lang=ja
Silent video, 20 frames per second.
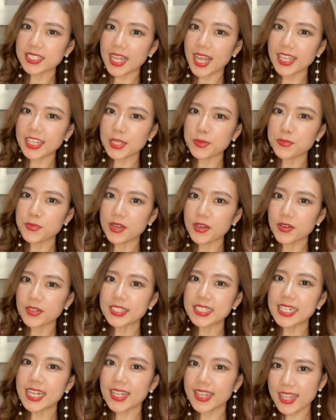すアイテムはこ
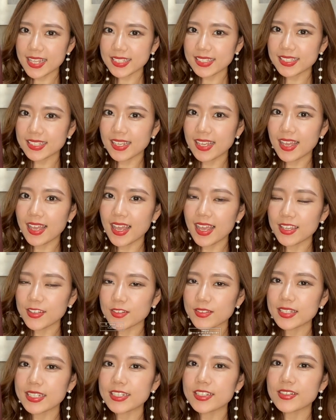ちらです。
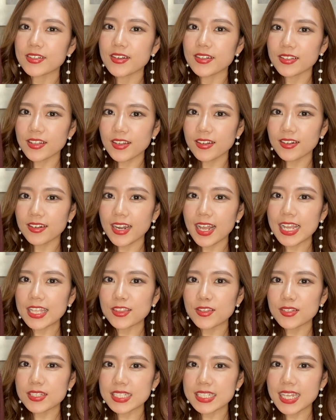ユニクロの
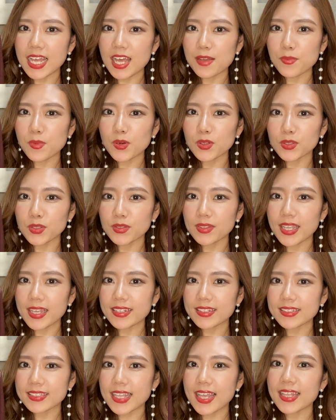
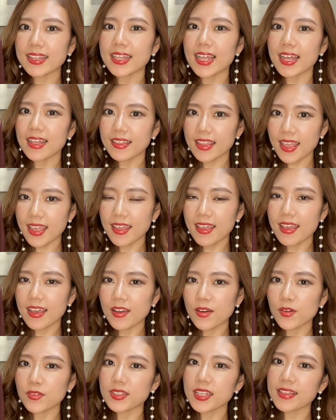ライトシアーボートネックセーターで、
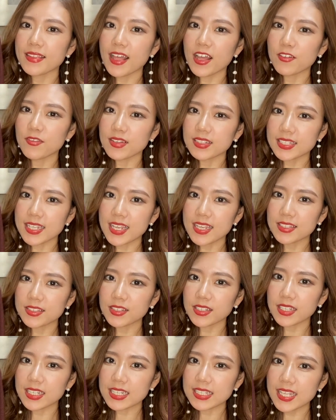お値段は税
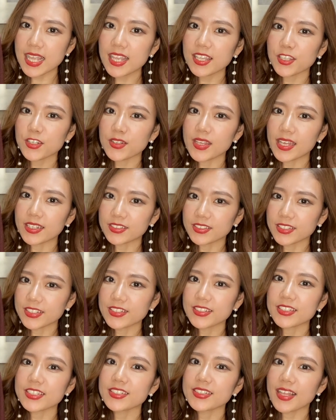抜き
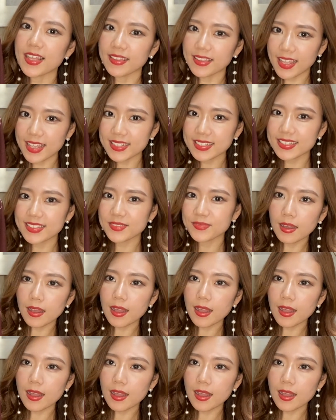1990円です。